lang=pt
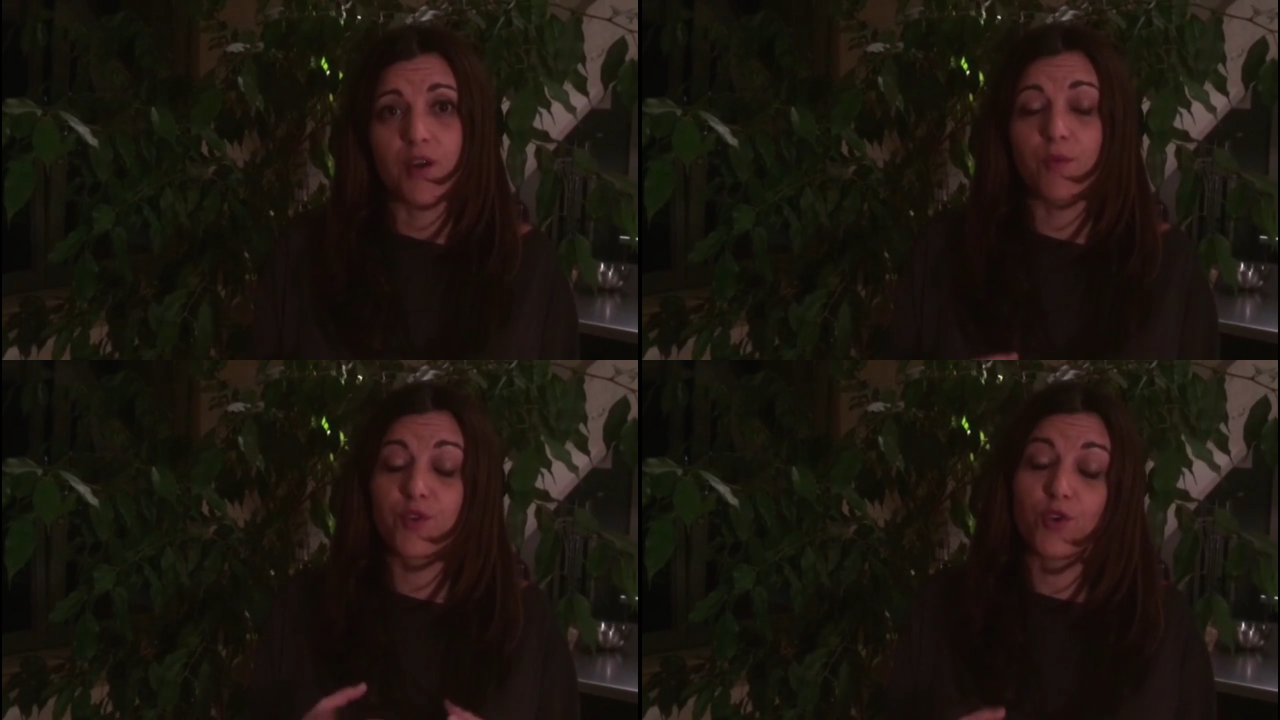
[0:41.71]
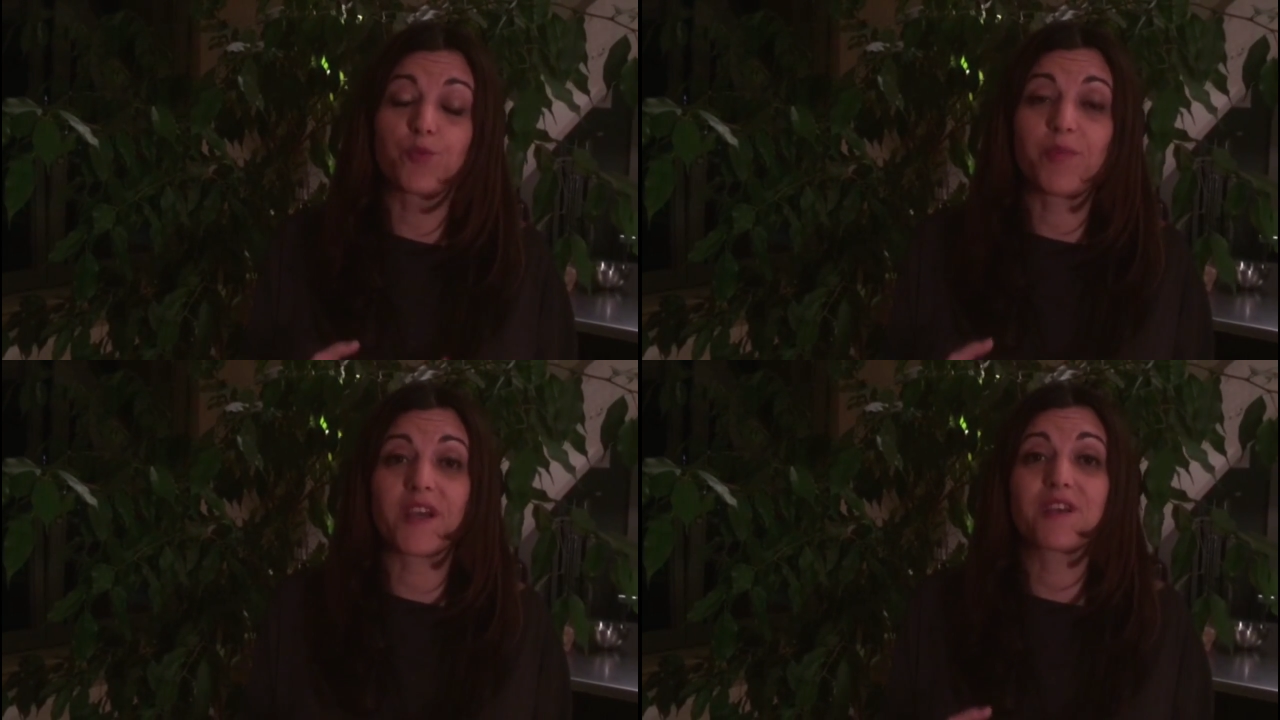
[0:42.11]
uma União
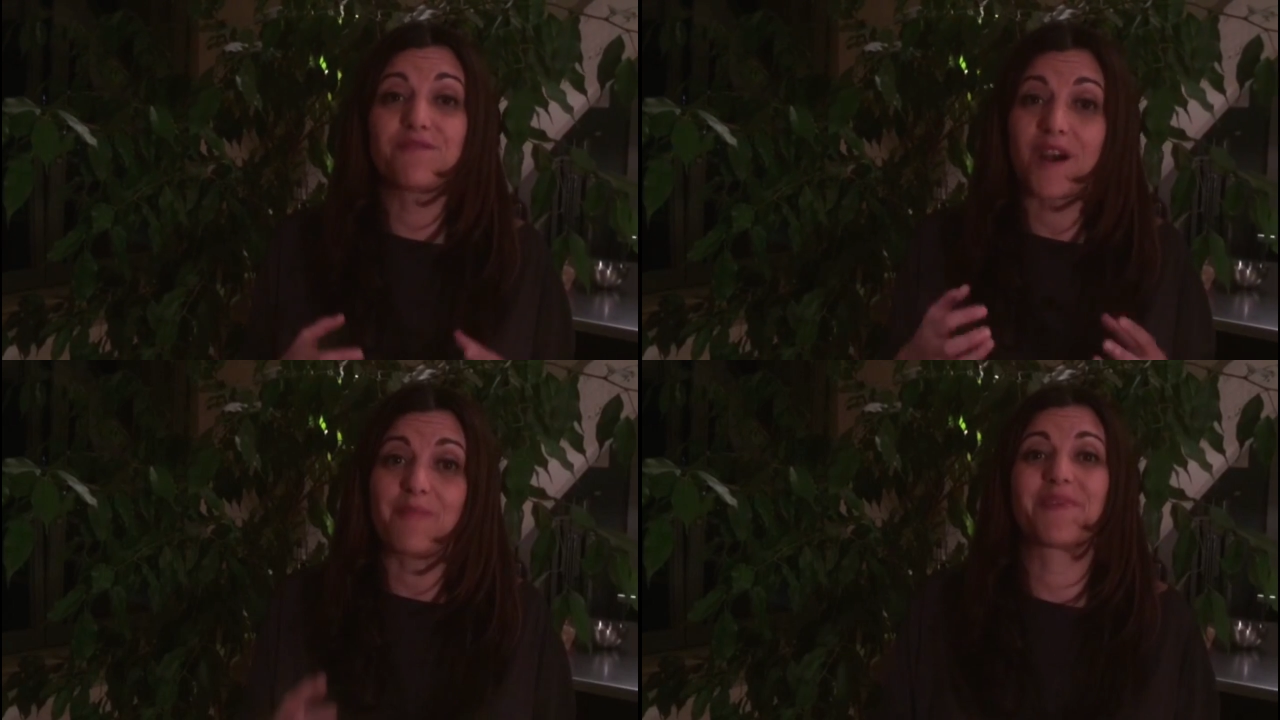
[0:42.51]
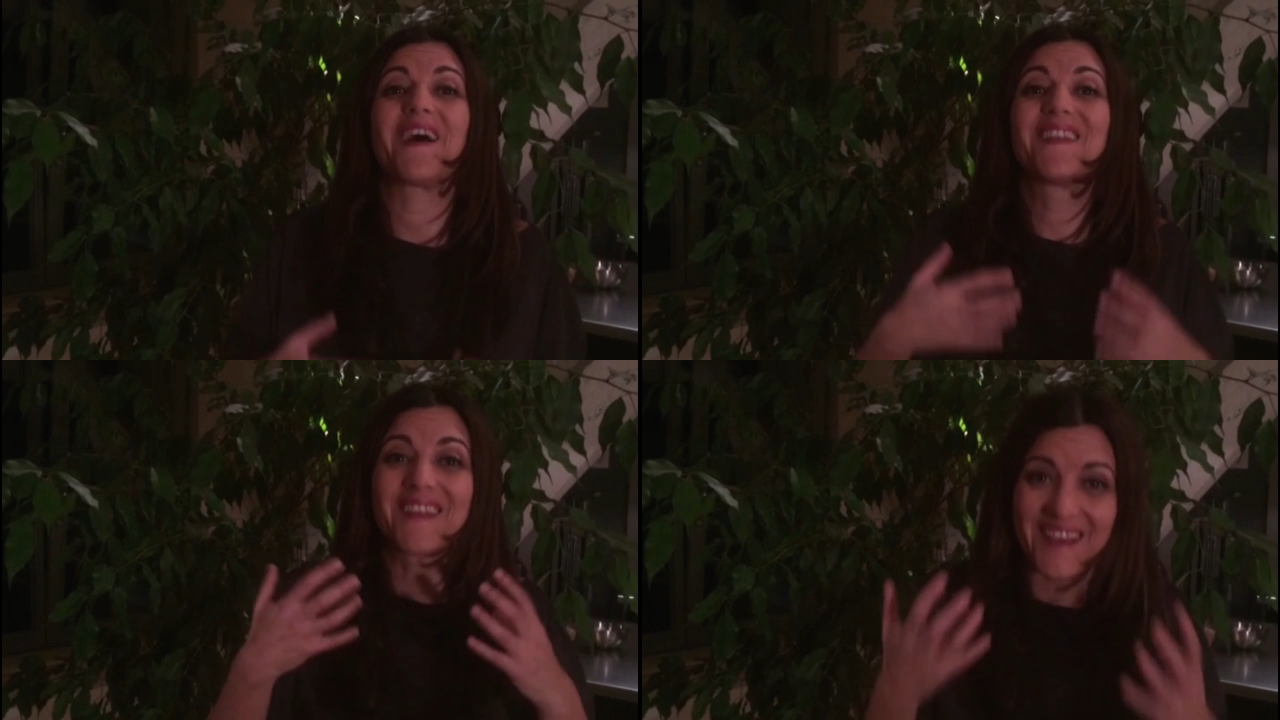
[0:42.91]
Europeia que vá
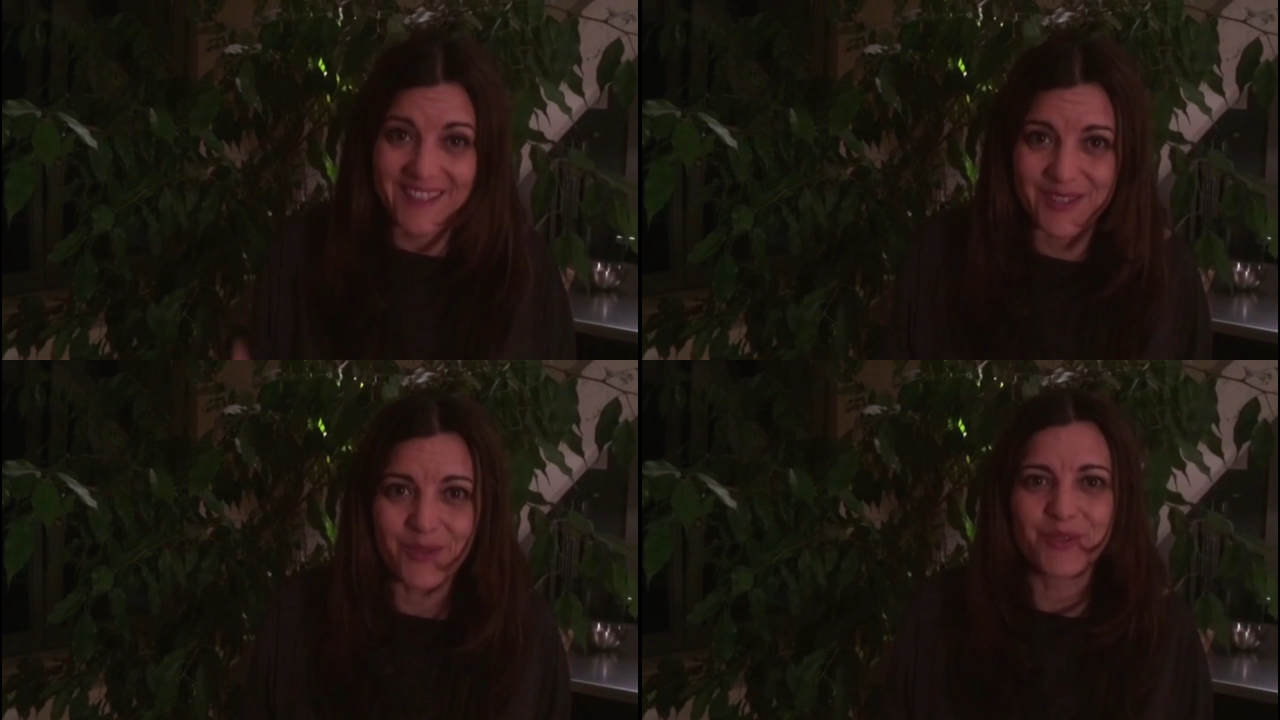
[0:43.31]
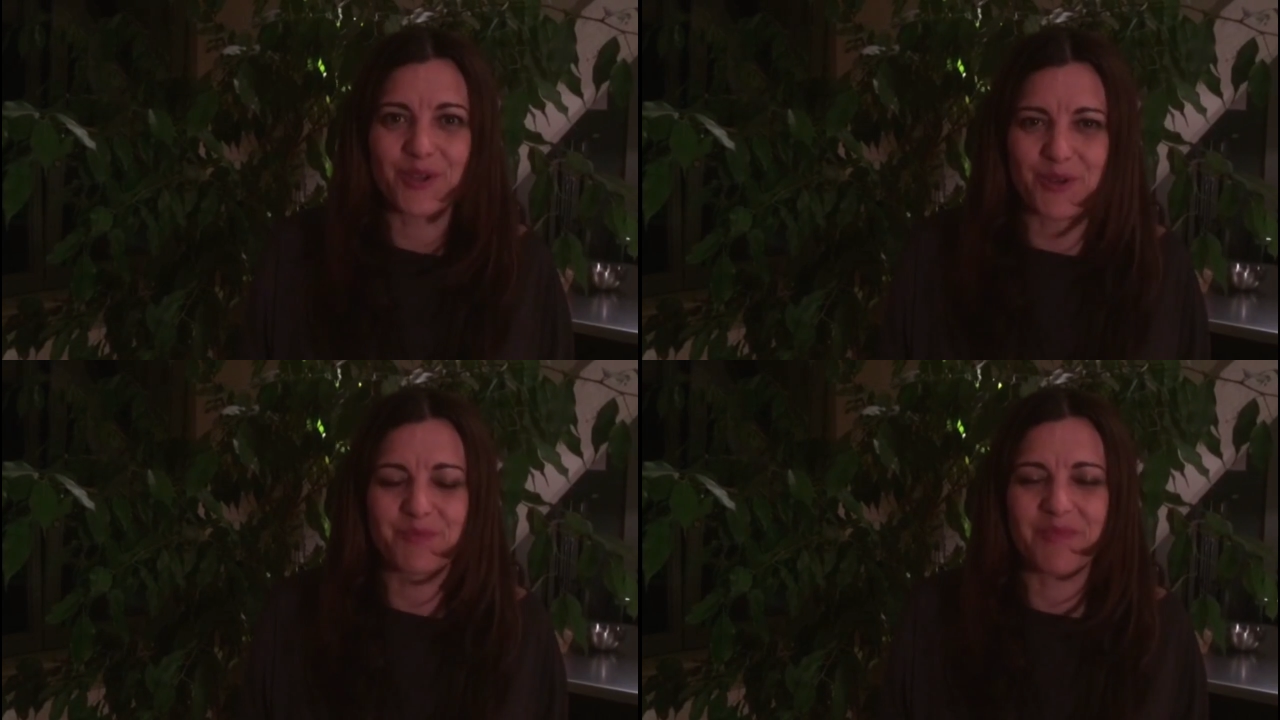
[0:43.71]
para além da
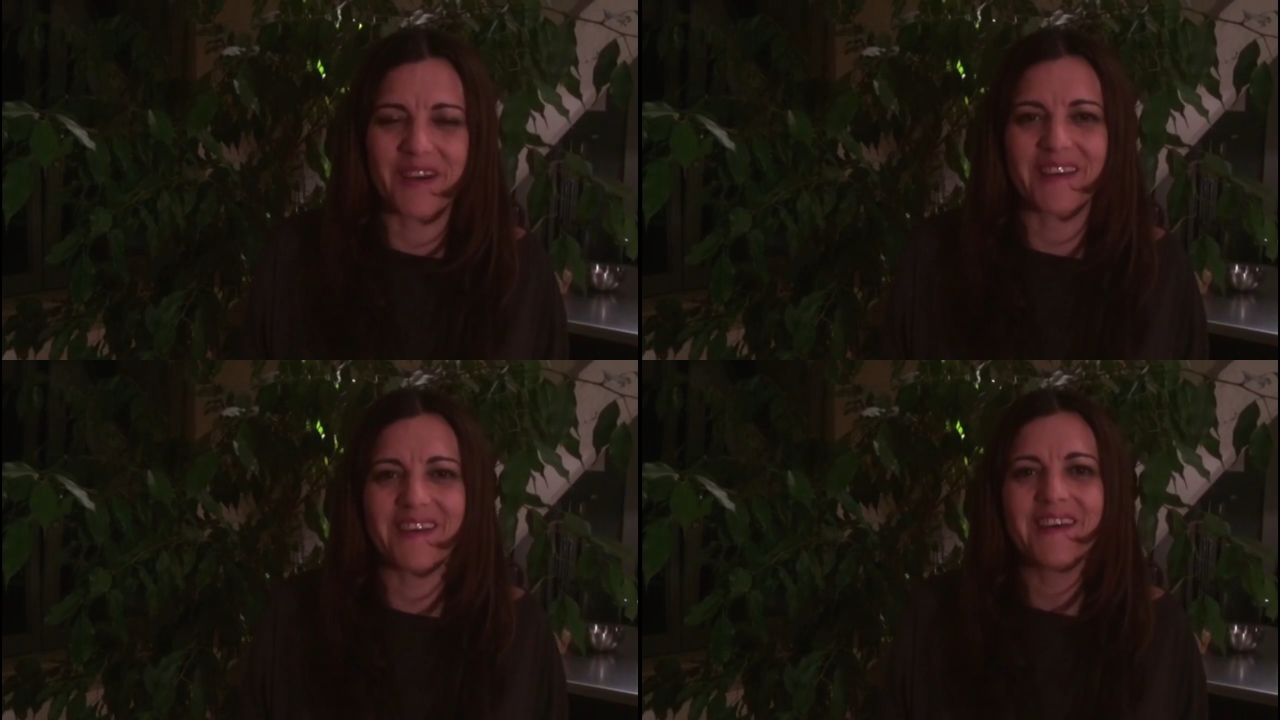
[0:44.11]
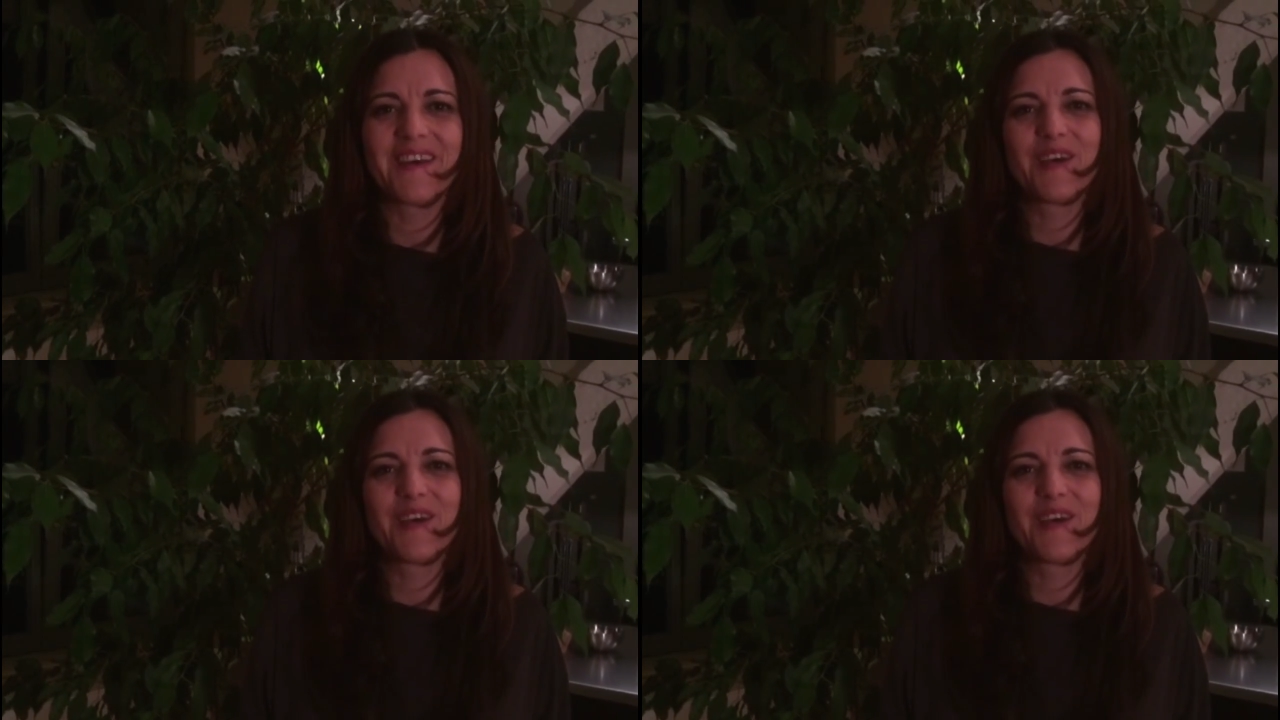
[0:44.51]
União Europeia,